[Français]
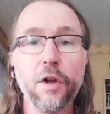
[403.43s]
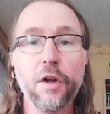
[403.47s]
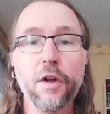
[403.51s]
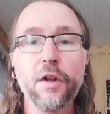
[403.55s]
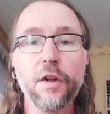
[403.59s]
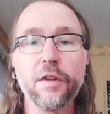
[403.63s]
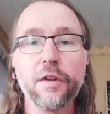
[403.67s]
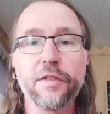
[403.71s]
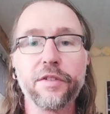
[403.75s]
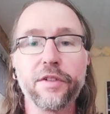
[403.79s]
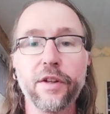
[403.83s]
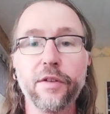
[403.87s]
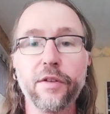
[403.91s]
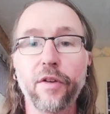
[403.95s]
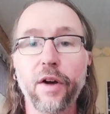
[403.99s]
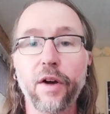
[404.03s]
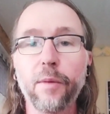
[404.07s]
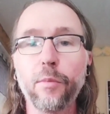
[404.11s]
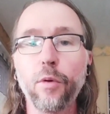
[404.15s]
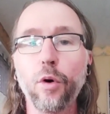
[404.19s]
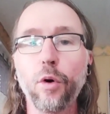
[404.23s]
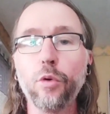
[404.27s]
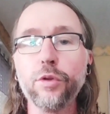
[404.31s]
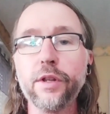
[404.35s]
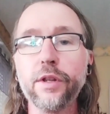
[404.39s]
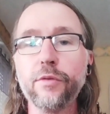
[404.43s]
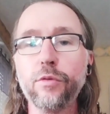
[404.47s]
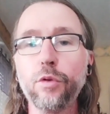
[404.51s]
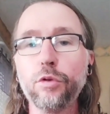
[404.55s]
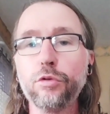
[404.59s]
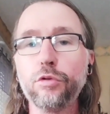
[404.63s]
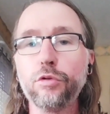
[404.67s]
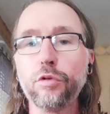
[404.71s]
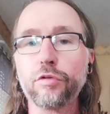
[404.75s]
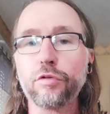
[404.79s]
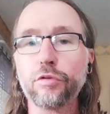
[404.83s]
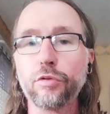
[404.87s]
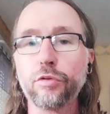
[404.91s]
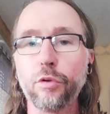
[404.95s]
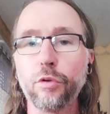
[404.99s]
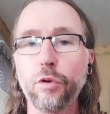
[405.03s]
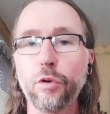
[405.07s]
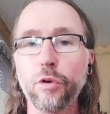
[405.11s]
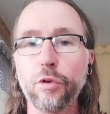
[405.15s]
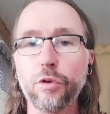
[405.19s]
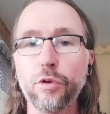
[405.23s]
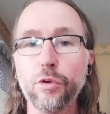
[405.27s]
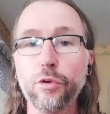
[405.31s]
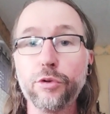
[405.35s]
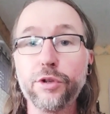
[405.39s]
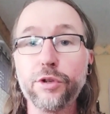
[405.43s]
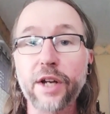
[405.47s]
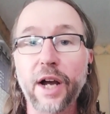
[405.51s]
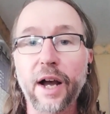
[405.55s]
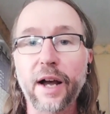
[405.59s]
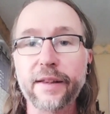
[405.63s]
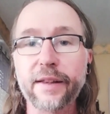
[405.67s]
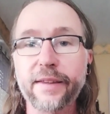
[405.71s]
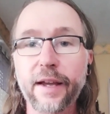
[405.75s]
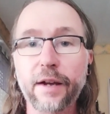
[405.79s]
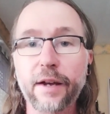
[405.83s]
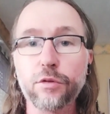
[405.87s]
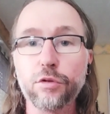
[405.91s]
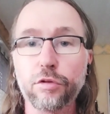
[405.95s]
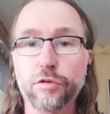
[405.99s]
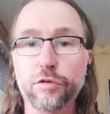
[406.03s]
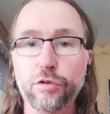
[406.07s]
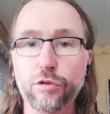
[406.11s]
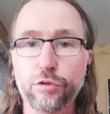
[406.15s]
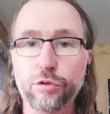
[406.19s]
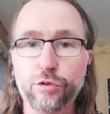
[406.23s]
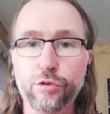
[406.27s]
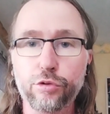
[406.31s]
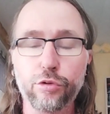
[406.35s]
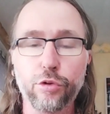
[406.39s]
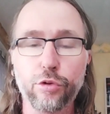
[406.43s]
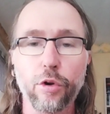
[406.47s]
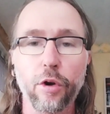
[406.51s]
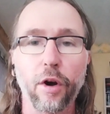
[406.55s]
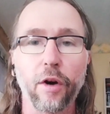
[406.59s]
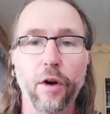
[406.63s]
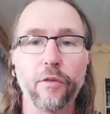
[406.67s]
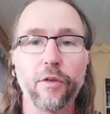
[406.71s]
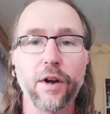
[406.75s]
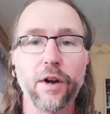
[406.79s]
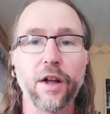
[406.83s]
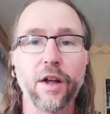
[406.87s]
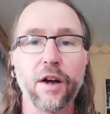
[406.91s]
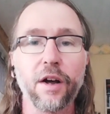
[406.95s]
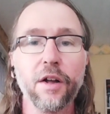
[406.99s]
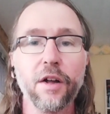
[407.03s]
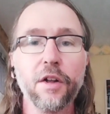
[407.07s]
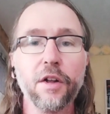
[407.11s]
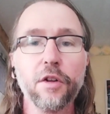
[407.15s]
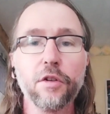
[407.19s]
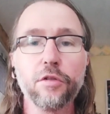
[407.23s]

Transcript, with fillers: c'est vraiment au niveau de ce, le caractère de ce tueur, voilà,